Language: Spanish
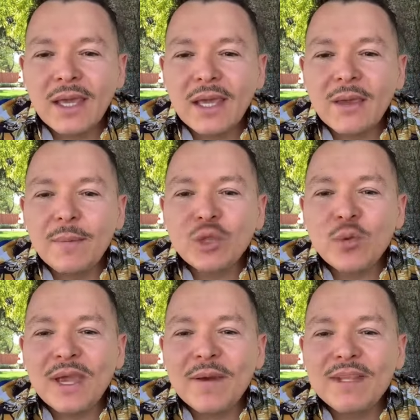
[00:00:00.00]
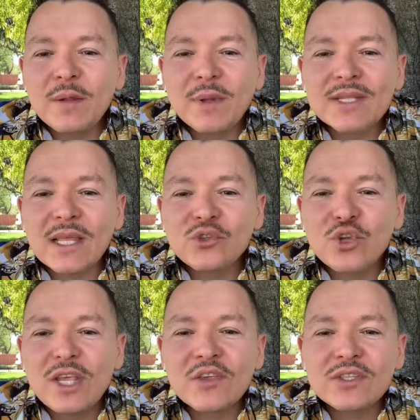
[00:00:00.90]
que me tuve que venir para
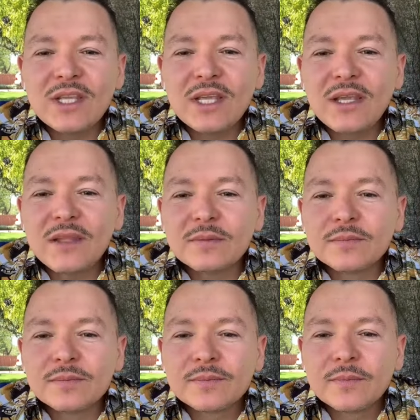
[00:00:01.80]
Estados Unidos y